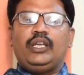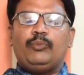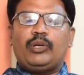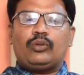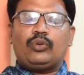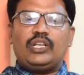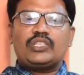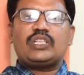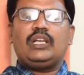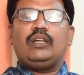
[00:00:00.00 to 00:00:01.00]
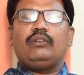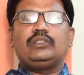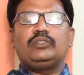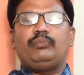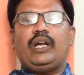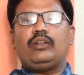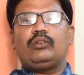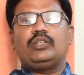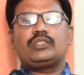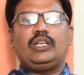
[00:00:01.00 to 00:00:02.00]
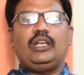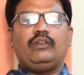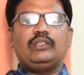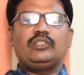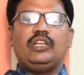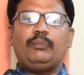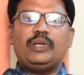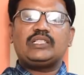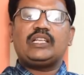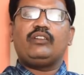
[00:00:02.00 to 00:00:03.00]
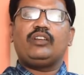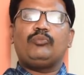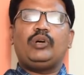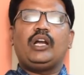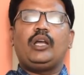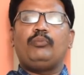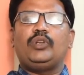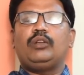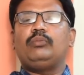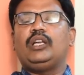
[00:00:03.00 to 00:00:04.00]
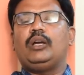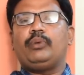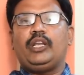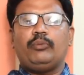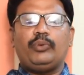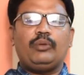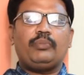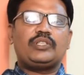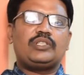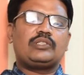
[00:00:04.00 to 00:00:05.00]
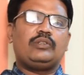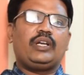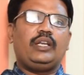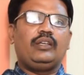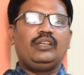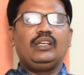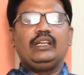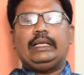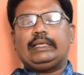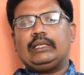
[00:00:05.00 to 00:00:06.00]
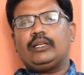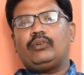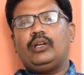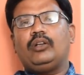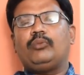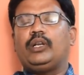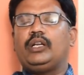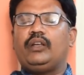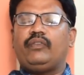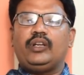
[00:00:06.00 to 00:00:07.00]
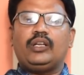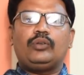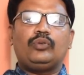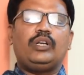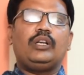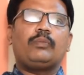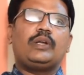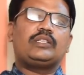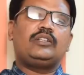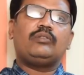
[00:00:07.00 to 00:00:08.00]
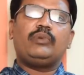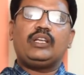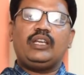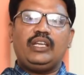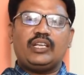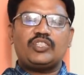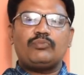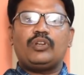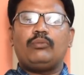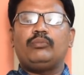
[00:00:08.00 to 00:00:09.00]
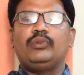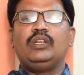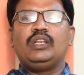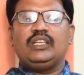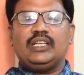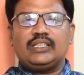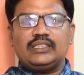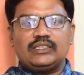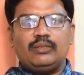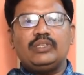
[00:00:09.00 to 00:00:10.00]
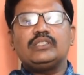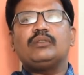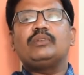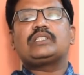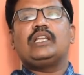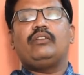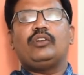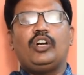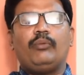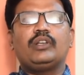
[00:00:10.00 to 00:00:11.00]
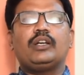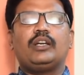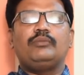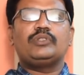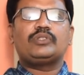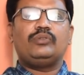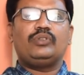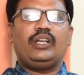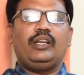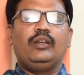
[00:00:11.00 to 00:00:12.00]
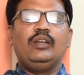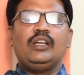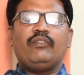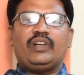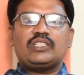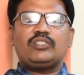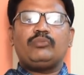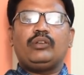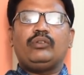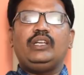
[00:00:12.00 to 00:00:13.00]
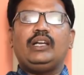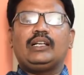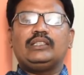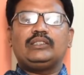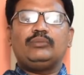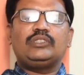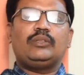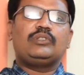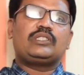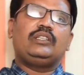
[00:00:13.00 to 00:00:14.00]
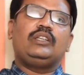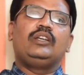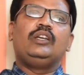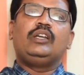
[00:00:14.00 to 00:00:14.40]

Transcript: ఈ మన కొలెస్ట్రాల్ లెవెల్స్ బ్యాడ్ కొలెస్ట్రాల్ లెవెల్స్ లిపిడ్స్ అనేవి బాగా అబ్నార్మల్గా పెరిగిపోయిన పేషెంట్స్లో కానీ ఇట్లాంటి వాళ్ళలో మనకి డెఫినెట్గా టూ హండ్రెడ్ పర్సెంట్ మనకి ఇరెక్షన్ ప్రాబ్లం ఈ అంగస్తంభన సమస్యలు అనేవి కామన్గా కనిపిస్తూ ఉంటాయండి ఫస్ట్ మనం ఈ అంగస్తంభన సమస్యలని